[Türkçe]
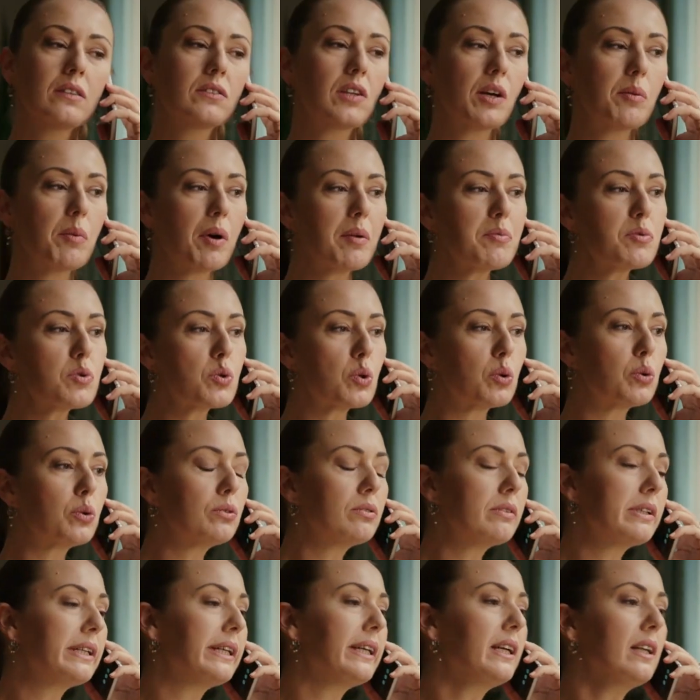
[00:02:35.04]
Tamam
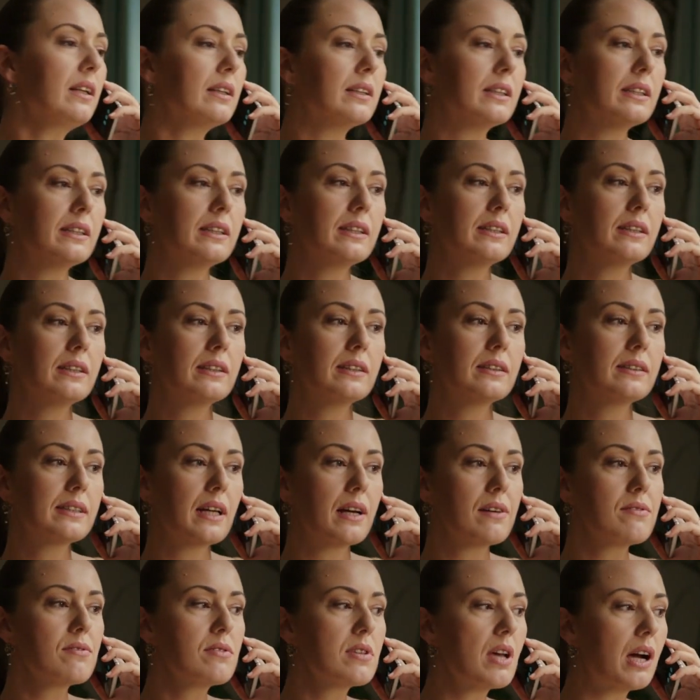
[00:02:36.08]
sorun değil. Ee,
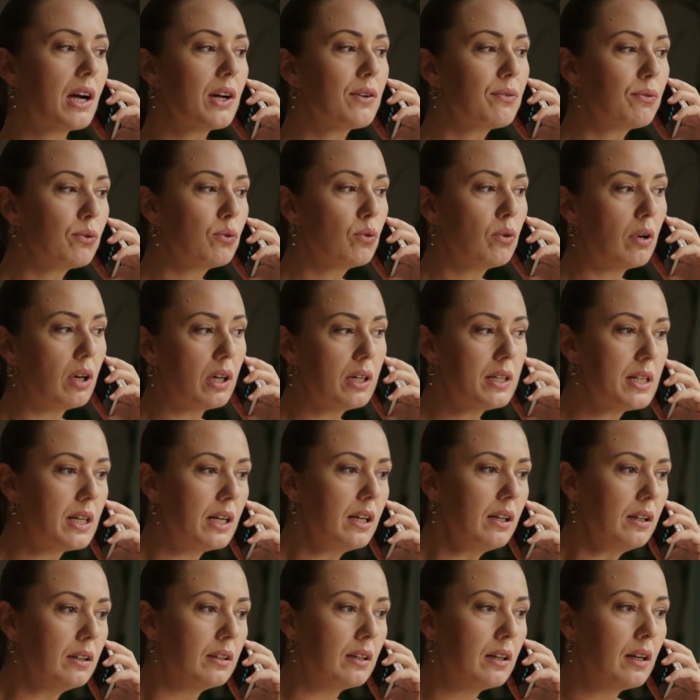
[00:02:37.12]
sen Tayfun'u
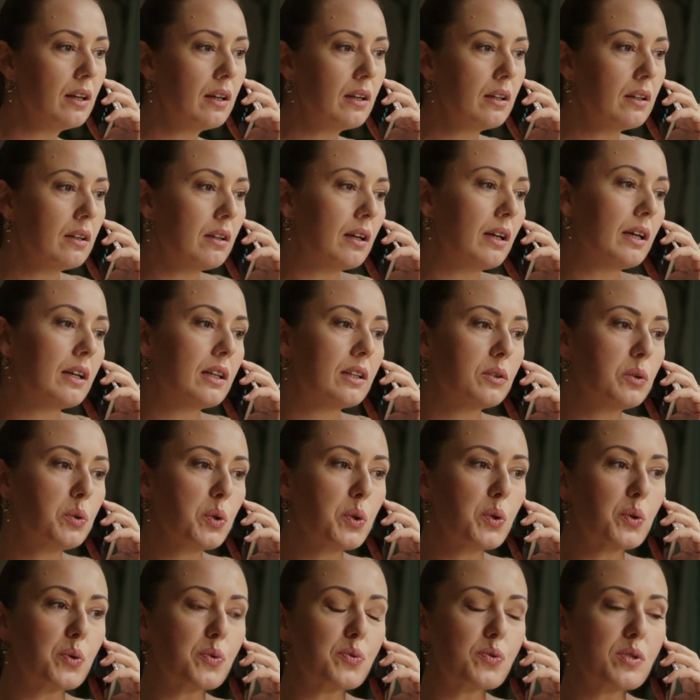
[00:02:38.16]
ara. Ee,
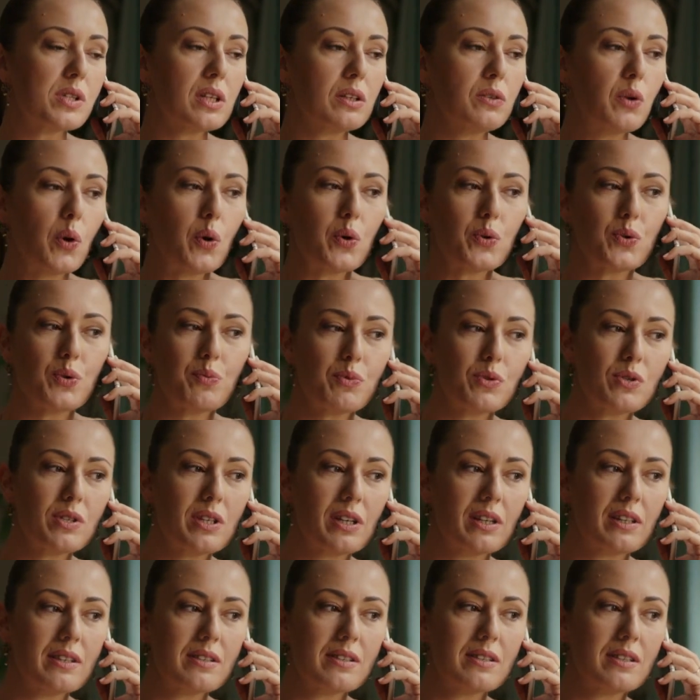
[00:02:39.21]
uygunsa dördümüz
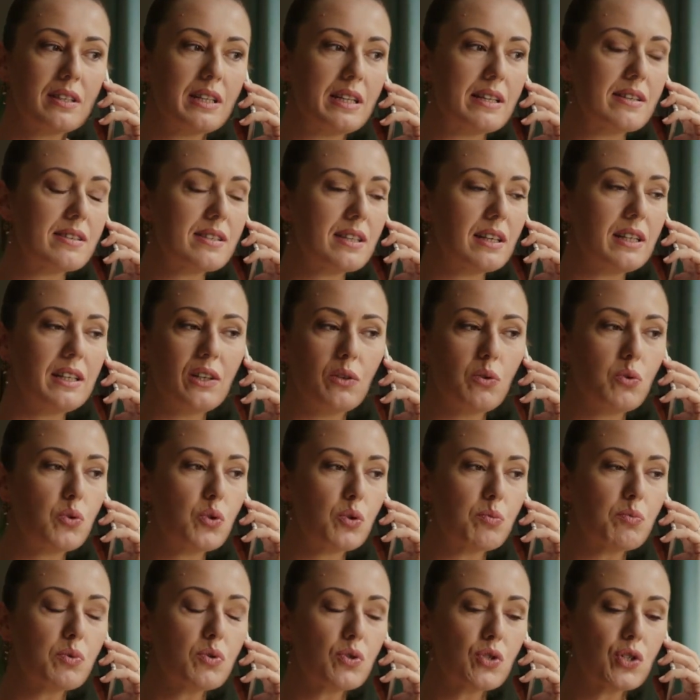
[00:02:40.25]
yeriz. Değilse yine
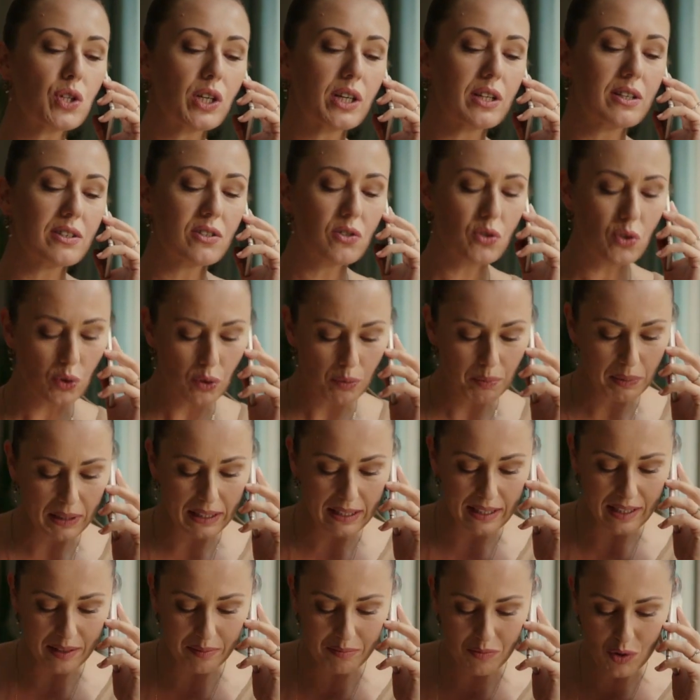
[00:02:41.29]
üçümüz çıkarız. Çünkü
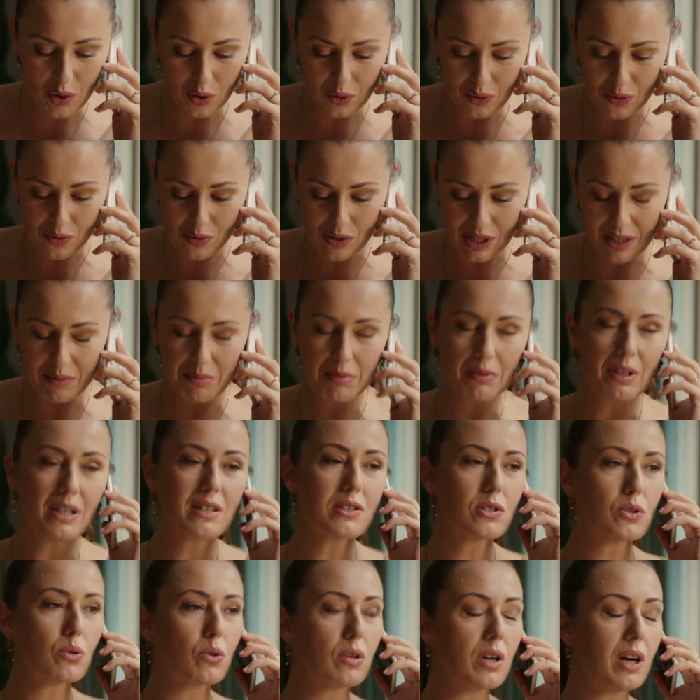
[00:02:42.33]
bildiğim çok güzel bir
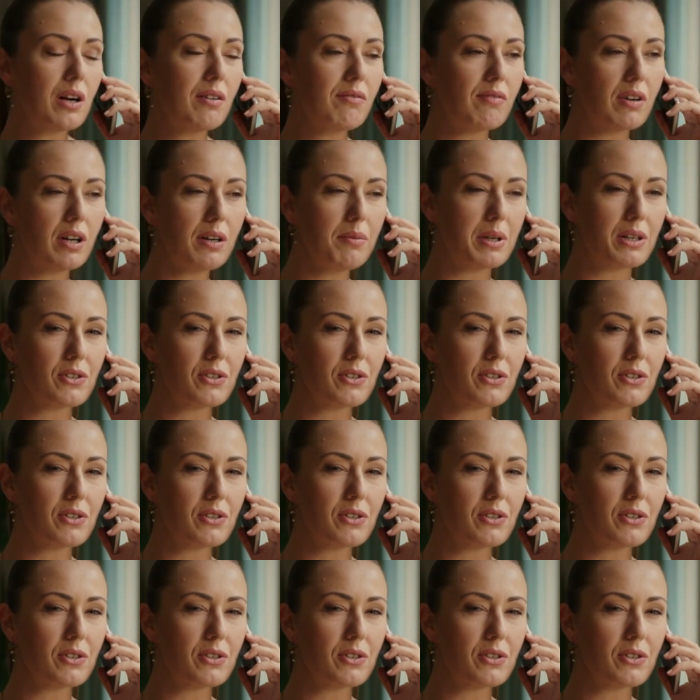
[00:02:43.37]
restoran var.